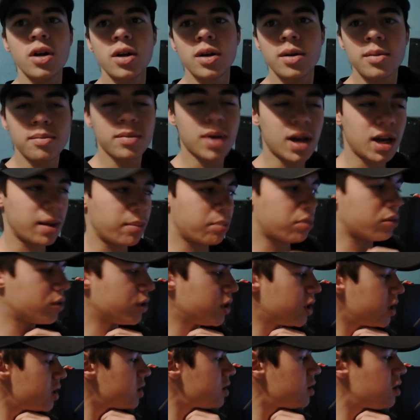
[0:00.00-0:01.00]
Vale,
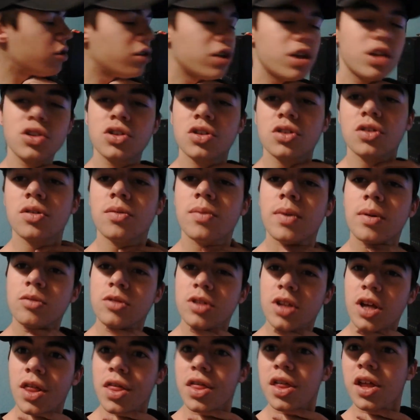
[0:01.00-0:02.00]
pues lo dicho, vamos
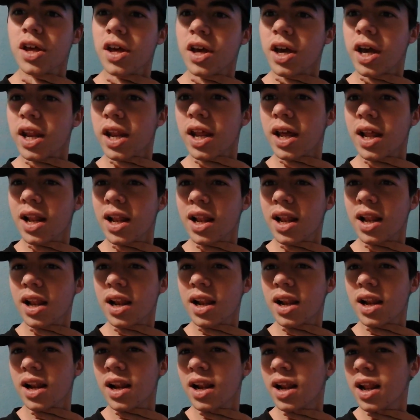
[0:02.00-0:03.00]
a hacer
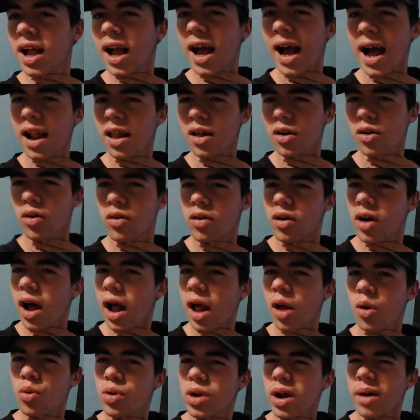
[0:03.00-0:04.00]
algo,
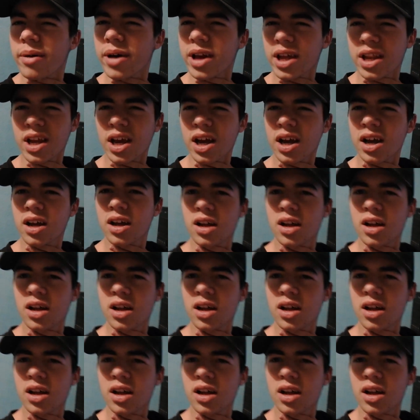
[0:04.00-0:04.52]
alguna vaina